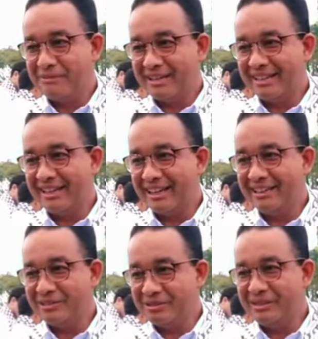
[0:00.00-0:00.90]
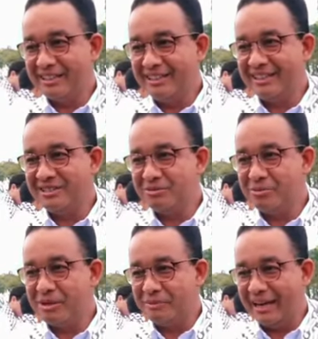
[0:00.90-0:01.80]
Merdeka itu adalah
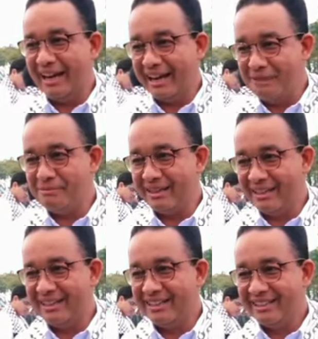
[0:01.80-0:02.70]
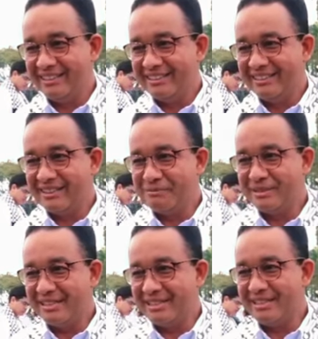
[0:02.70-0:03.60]
sebuah pengalaman dan
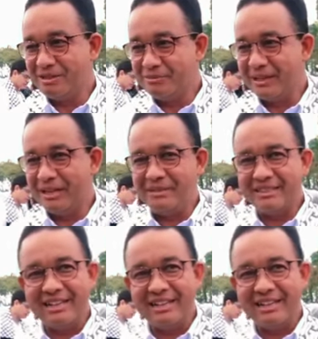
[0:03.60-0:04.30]
penjajahan itu pengalaman.